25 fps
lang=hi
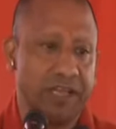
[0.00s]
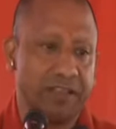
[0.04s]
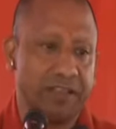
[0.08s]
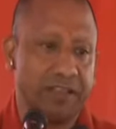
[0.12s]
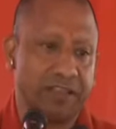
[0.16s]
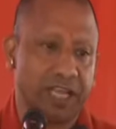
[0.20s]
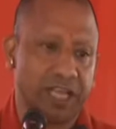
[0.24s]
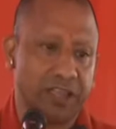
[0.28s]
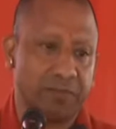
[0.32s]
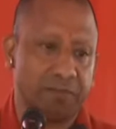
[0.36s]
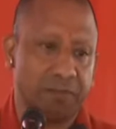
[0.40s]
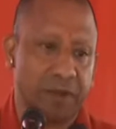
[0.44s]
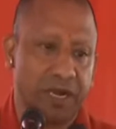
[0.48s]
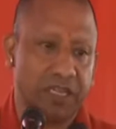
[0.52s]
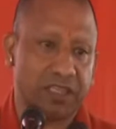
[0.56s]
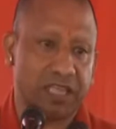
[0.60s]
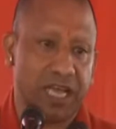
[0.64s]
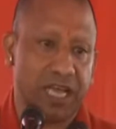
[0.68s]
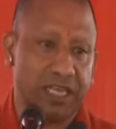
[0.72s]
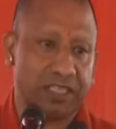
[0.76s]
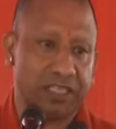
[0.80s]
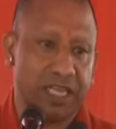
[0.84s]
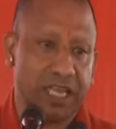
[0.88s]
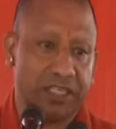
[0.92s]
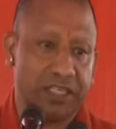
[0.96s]

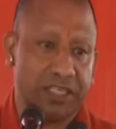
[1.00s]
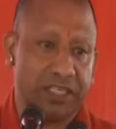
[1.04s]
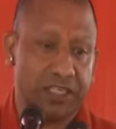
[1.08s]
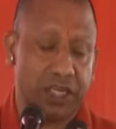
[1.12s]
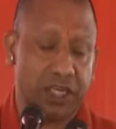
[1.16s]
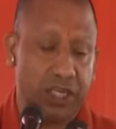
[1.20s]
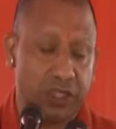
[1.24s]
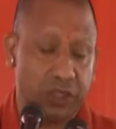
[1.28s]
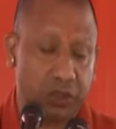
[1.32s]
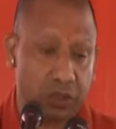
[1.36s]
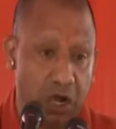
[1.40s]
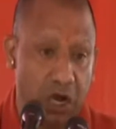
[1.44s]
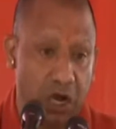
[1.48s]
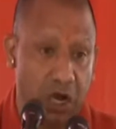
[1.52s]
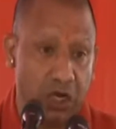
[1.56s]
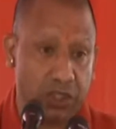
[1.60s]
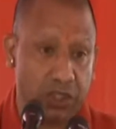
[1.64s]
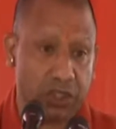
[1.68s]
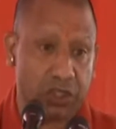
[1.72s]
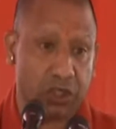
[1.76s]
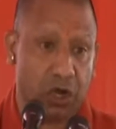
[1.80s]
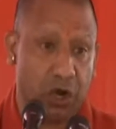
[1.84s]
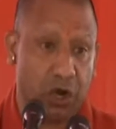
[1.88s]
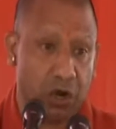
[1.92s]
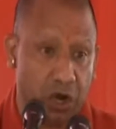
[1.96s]
तत्परता से इसी
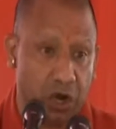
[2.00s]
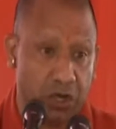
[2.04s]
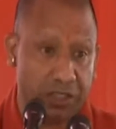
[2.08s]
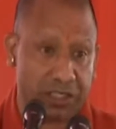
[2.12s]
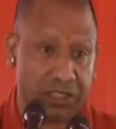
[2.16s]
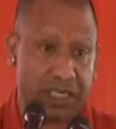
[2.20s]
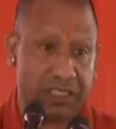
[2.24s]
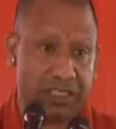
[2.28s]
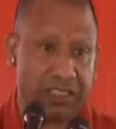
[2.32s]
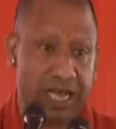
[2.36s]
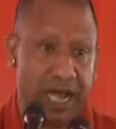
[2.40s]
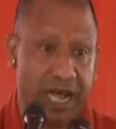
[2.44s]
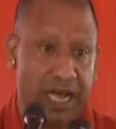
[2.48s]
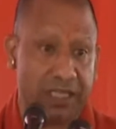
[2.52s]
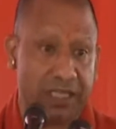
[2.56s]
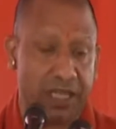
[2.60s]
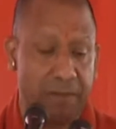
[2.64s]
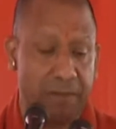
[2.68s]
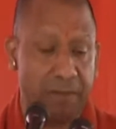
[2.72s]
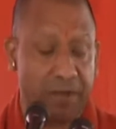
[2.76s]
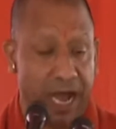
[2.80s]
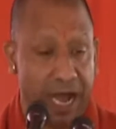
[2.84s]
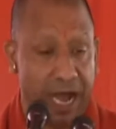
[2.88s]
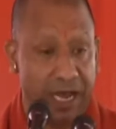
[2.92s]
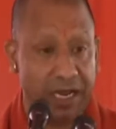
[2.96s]
जोश खरोश के साथ
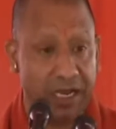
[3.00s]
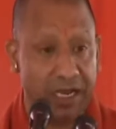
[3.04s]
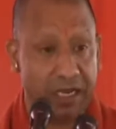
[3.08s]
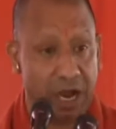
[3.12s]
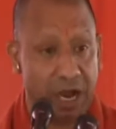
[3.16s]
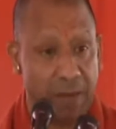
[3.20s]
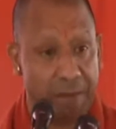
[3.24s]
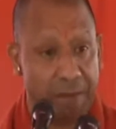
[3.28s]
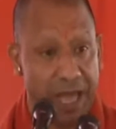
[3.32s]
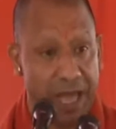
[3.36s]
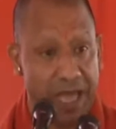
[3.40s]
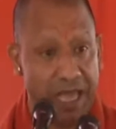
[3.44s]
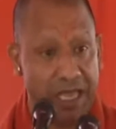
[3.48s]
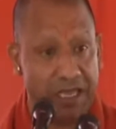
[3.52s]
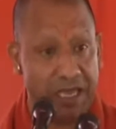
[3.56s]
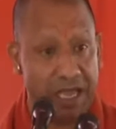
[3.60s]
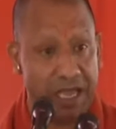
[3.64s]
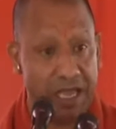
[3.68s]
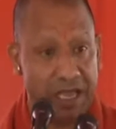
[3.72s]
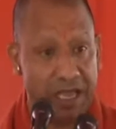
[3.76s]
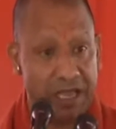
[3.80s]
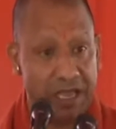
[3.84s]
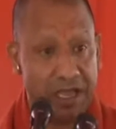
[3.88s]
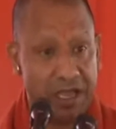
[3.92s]
हम कार्य कर पाएंगे